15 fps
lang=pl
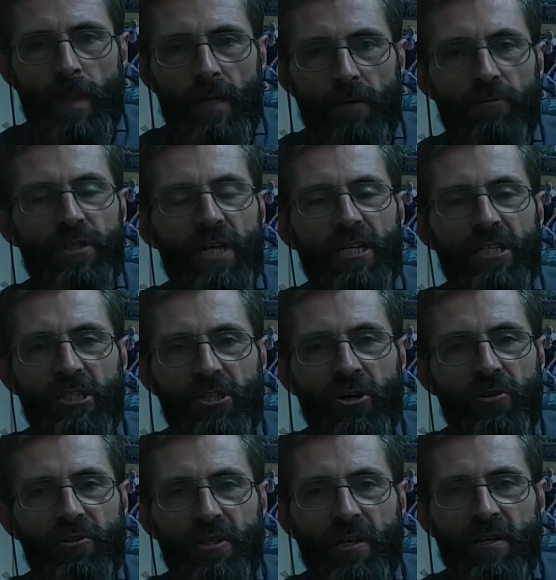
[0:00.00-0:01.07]
Uczeni
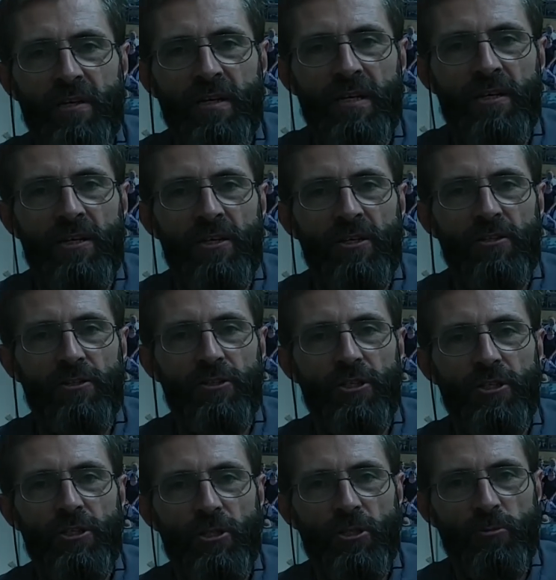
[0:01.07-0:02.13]
zgodnie
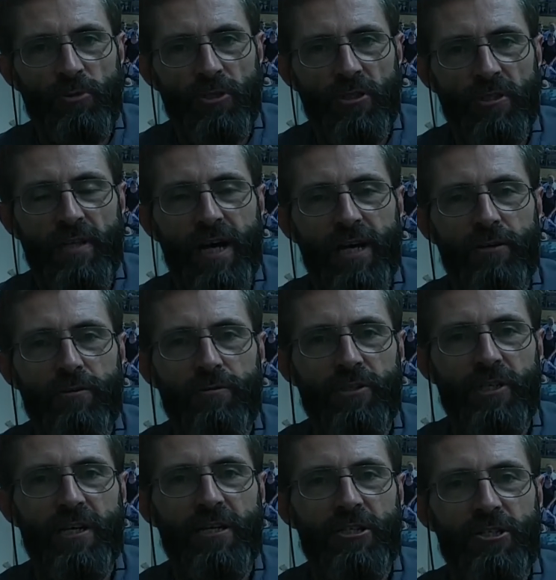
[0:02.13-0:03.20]
dziś przyznają,
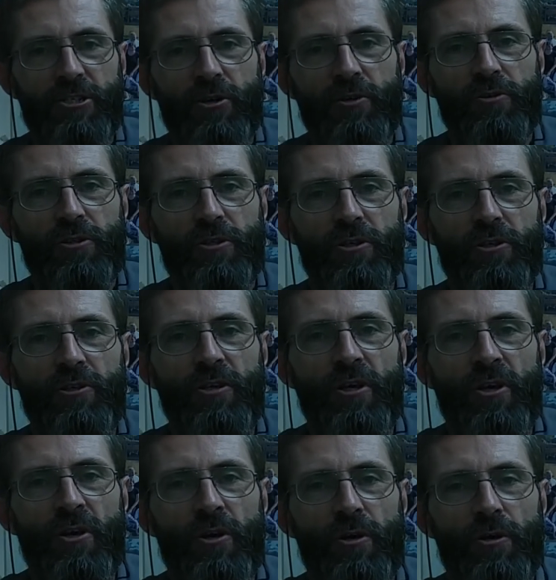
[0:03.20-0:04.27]
że szczątki
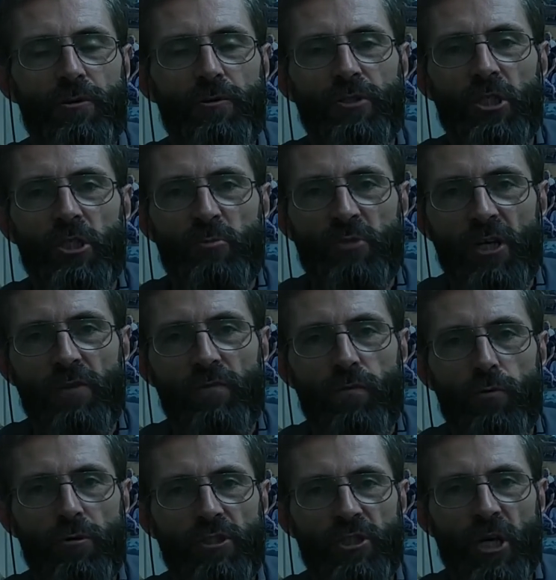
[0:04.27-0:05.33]
ludzi sprzed
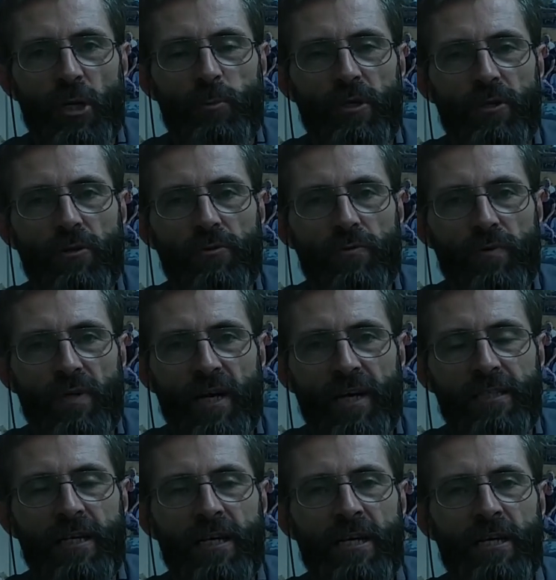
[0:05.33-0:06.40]
2-3 milionów
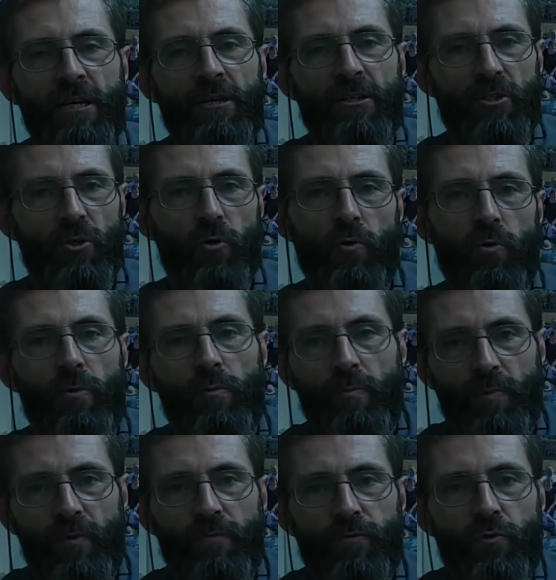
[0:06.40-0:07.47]
lat są
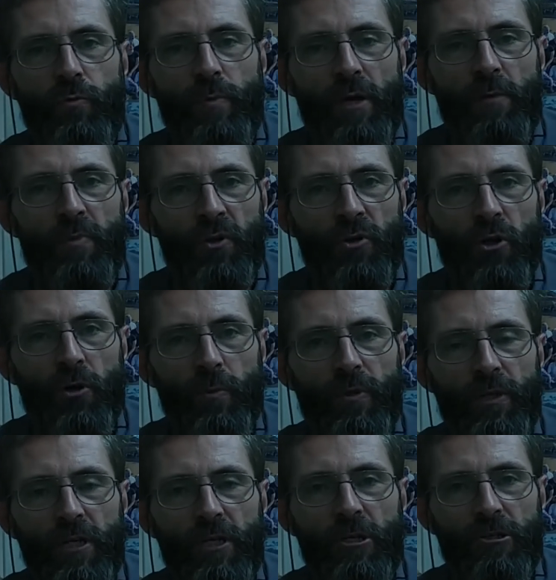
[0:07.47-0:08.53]
w sumie
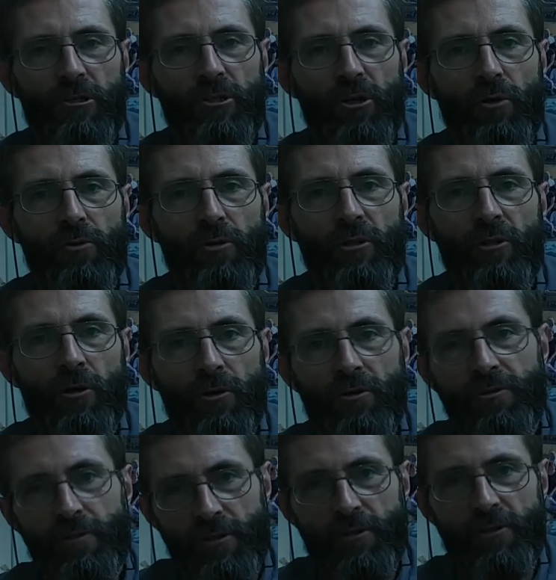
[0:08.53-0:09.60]
podobne do,
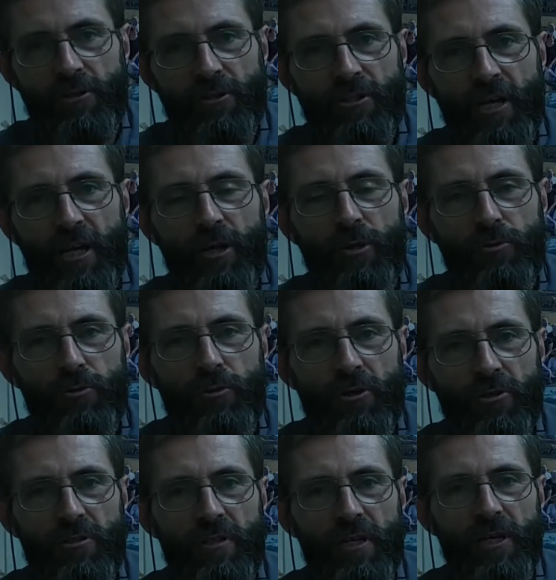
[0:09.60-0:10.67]
do szkieletu
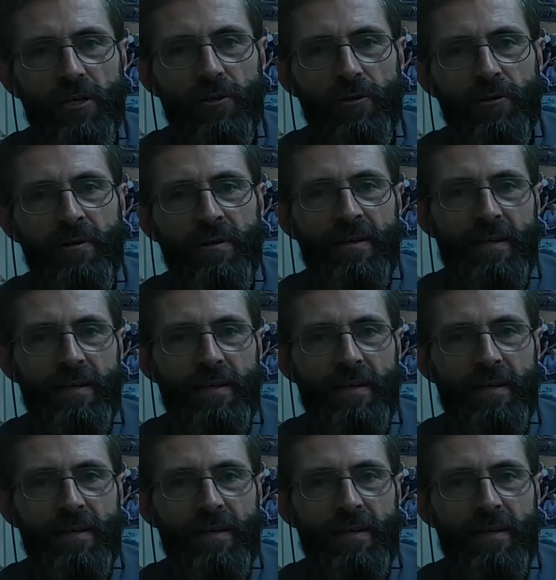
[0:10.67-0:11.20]
kostnego